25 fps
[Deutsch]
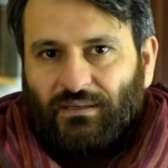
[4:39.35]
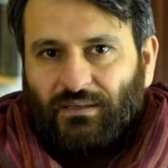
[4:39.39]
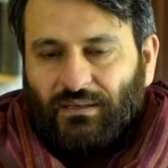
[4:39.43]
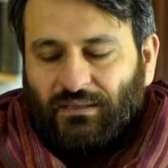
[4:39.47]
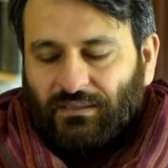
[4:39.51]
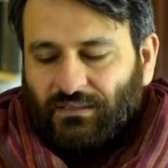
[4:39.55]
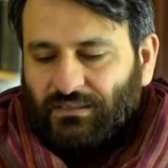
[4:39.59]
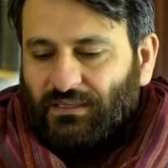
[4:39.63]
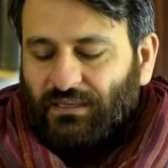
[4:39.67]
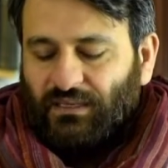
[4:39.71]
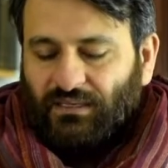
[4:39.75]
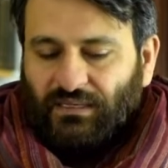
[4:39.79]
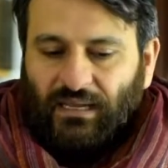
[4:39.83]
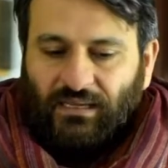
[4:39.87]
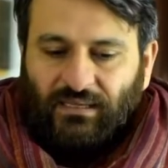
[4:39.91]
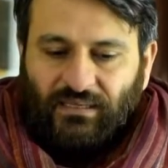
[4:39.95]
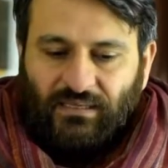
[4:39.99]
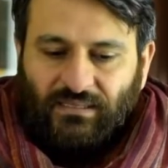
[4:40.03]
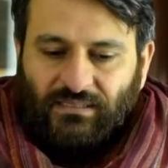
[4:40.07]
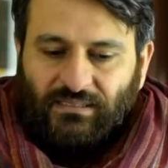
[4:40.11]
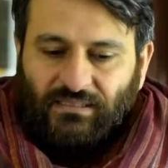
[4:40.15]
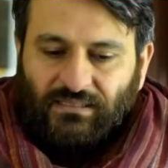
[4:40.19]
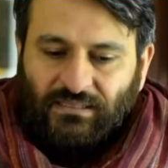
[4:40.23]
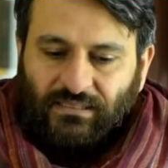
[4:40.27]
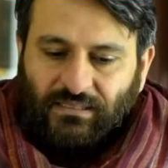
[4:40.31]
Dieser Gedanke
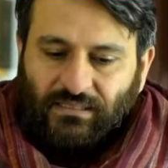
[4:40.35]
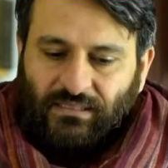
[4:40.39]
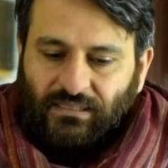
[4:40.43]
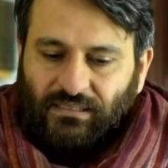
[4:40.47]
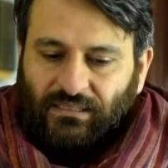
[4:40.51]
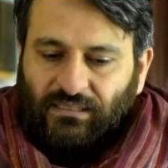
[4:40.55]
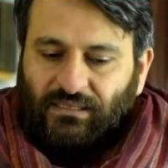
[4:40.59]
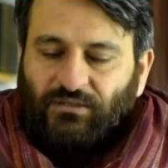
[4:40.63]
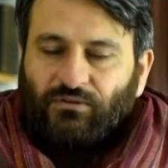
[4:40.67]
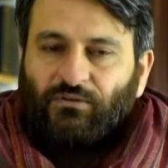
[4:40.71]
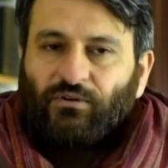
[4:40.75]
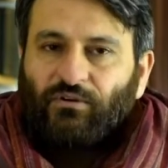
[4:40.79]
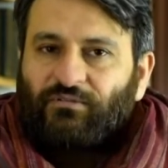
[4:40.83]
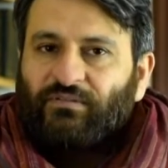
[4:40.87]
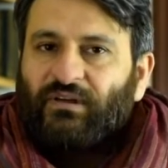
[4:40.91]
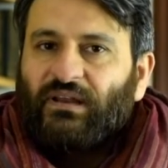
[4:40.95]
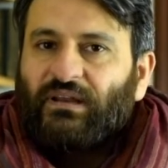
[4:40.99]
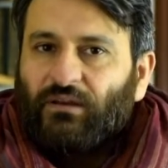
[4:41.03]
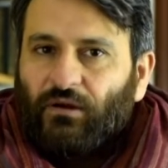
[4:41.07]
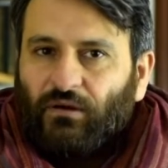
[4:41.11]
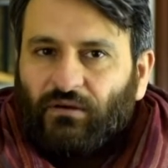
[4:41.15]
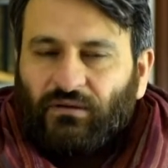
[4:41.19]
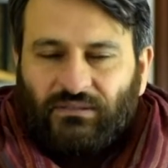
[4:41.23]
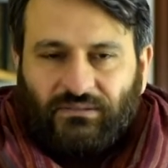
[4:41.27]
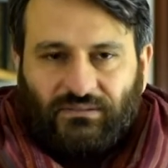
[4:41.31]
ist nicht nur
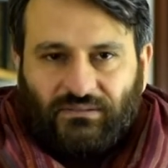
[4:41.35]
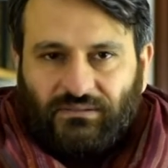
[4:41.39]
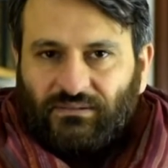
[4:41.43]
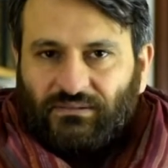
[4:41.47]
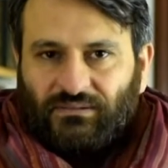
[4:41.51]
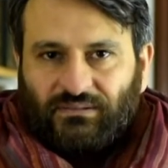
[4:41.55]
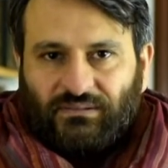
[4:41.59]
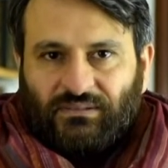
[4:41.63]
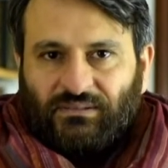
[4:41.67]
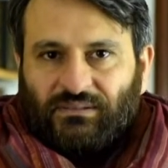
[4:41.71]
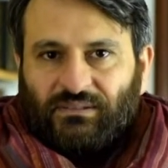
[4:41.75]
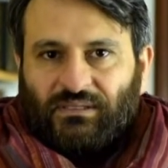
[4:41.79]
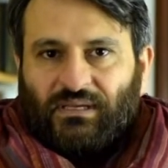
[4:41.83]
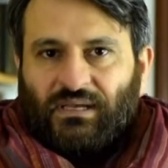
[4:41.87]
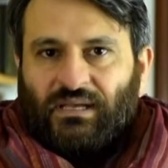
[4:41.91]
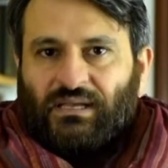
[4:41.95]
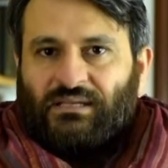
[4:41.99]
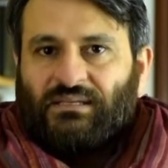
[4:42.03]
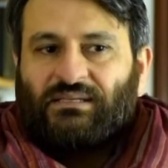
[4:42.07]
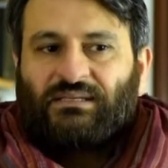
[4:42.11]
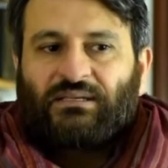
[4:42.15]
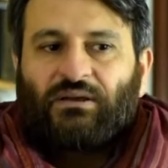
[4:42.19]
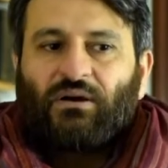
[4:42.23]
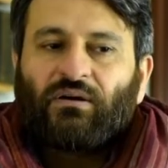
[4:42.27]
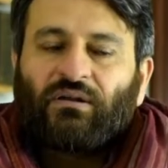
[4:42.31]
verlockend, es
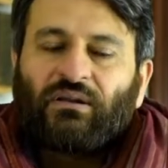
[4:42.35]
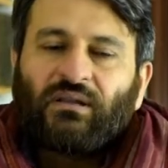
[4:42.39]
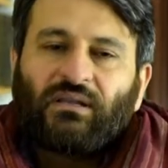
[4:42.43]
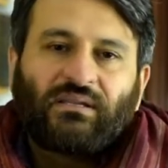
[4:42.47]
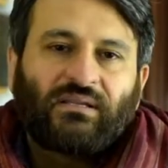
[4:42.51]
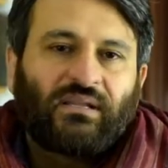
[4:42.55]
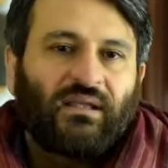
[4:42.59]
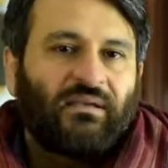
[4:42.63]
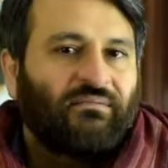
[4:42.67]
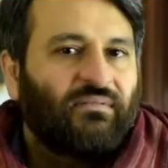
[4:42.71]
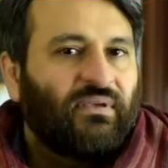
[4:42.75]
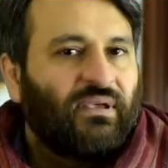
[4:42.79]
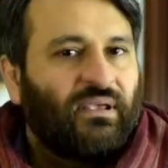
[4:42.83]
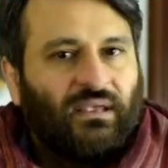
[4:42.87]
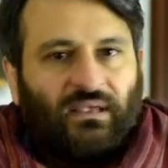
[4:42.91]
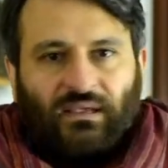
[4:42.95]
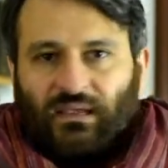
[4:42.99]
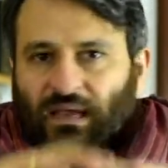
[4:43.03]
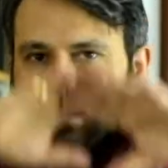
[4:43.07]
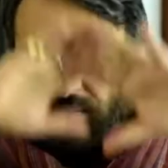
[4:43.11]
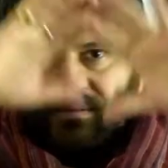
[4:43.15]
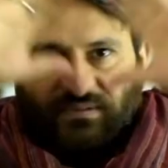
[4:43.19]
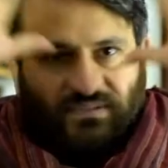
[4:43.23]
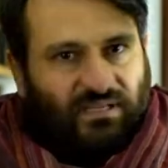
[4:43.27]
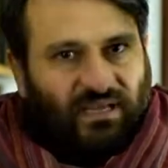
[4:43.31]
ist auch nicht irgendwie
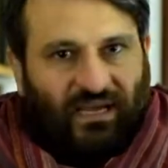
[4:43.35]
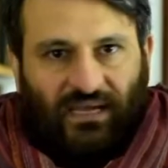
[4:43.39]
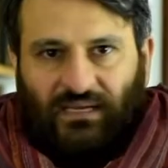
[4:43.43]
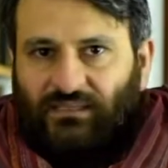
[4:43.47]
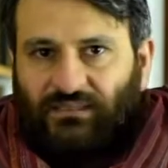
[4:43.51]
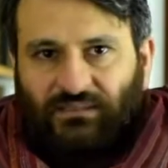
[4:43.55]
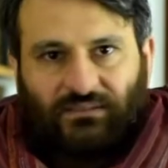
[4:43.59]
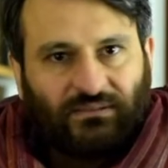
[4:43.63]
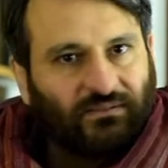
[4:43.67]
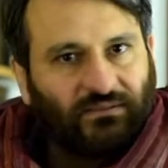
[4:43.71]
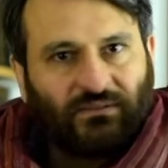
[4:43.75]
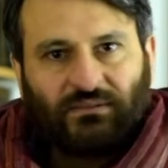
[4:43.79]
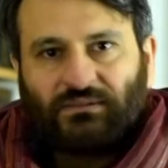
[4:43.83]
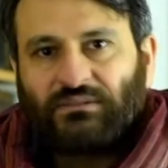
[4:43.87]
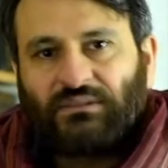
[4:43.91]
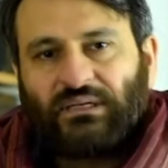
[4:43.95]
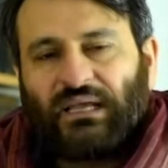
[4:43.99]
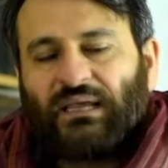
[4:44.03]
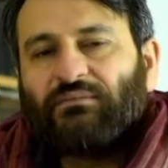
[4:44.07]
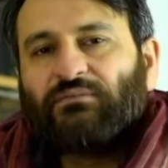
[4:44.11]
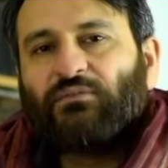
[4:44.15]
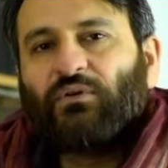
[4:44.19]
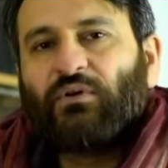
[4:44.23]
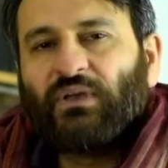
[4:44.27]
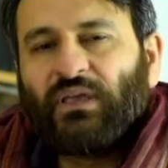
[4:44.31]
abstrakt und
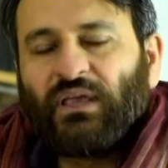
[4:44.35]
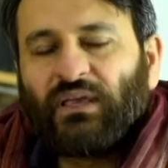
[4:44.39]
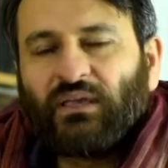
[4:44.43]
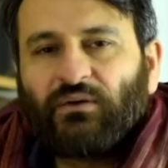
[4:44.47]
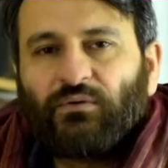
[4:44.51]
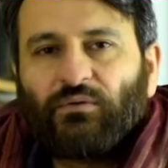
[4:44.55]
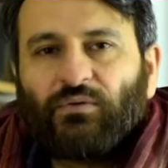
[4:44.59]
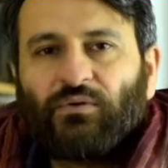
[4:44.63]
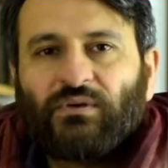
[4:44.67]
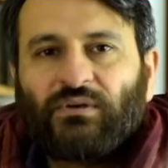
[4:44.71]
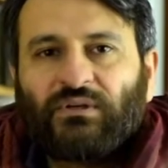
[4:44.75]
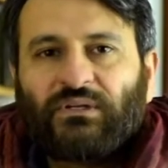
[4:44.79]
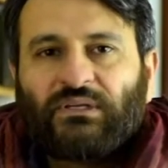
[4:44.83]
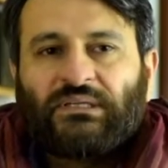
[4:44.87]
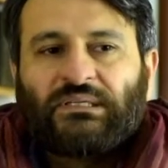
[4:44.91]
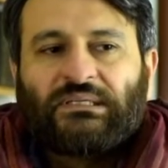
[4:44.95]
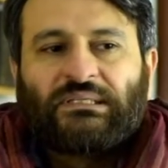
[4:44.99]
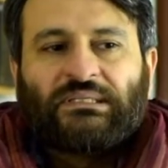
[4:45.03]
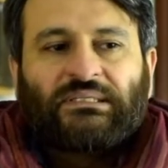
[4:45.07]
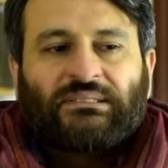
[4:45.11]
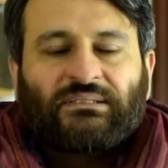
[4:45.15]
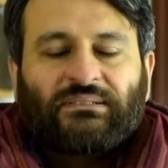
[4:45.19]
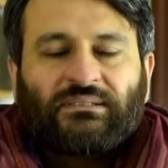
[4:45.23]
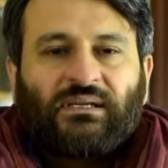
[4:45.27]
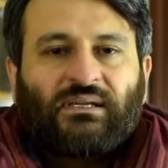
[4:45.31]
irgendwo hergeholt,
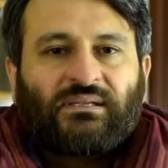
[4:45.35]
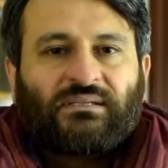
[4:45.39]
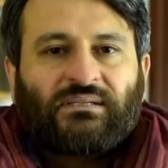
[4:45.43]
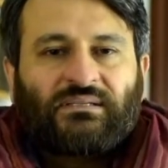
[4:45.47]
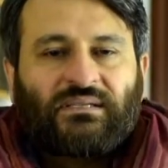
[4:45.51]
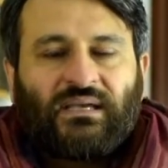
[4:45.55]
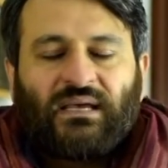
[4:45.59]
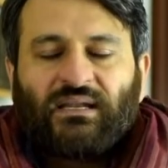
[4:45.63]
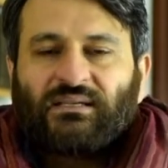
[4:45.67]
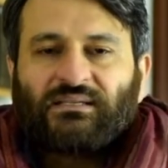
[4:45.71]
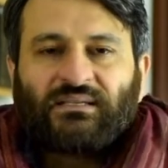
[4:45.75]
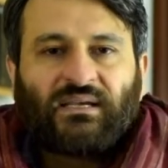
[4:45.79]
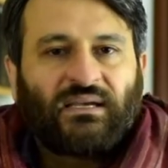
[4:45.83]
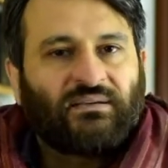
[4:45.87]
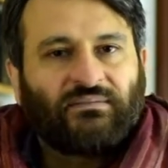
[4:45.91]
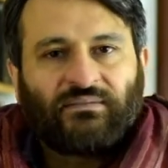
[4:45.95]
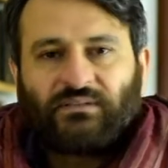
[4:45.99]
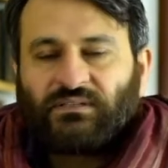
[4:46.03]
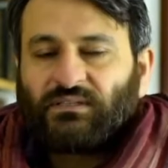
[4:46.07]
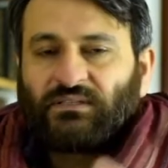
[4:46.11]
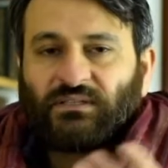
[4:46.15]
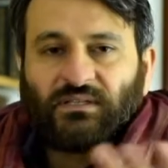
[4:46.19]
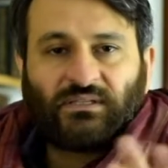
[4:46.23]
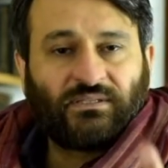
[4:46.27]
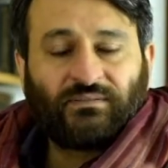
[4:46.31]
sondern es ist eine Sache, was
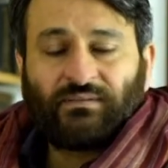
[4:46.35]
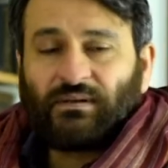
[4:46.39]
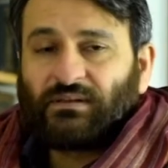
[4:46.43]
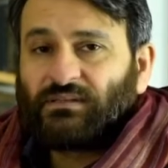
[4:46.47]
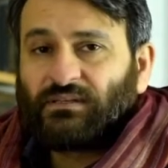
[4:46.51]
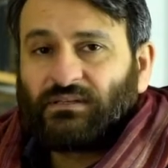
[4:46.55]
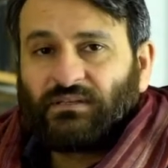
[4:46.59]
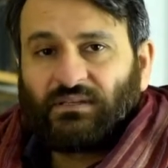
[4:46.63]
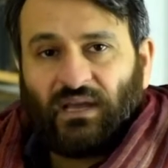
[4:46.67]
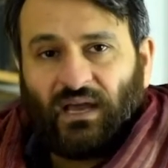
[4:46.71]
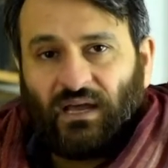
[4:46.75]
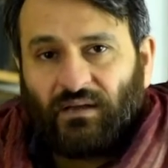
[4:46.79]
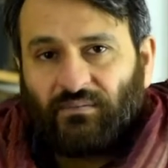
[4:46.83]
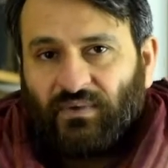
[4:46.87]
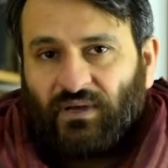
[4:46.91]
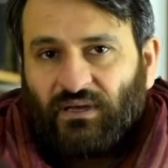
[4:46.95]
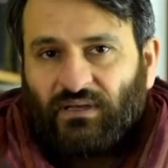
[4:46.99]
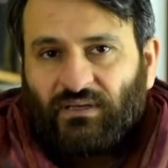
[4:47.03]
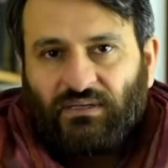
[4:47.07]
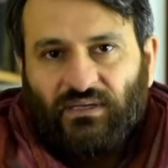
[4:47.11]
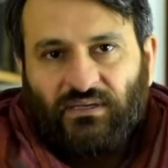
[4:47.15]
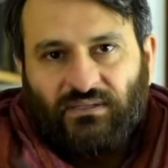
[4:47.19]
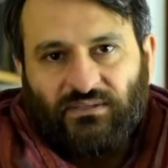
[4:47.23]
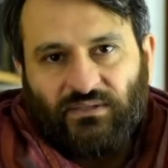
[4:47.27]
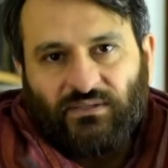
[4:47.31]
ich seit 20 Jahren mache
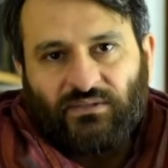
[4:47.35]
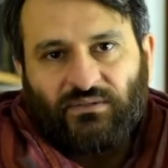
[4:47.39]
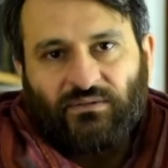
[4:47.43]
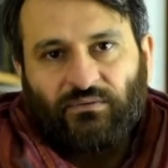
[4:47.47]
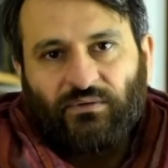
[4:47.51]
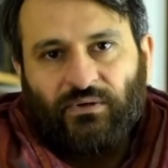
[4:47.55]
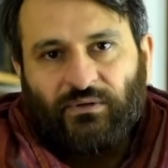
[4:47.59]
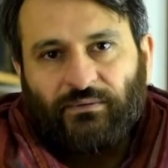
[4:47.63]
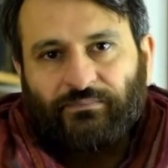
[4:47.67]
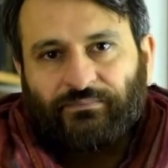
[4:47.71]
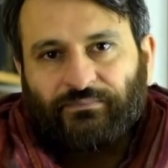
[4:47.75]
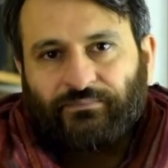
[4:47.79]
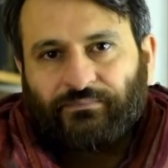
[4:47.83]
in den Sitzungen.